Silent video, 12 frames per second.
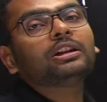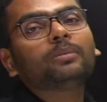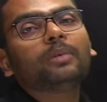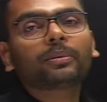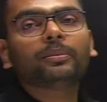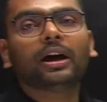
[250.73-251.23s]

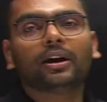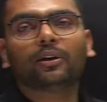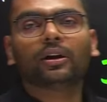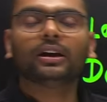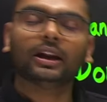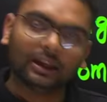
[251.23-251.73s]
दिमाग में आ रहा होगा
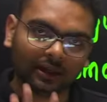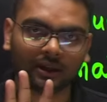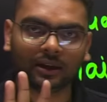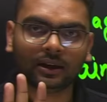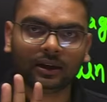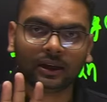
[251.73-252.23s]
नहीं
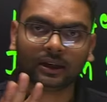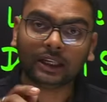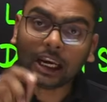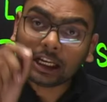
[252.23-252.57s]
ये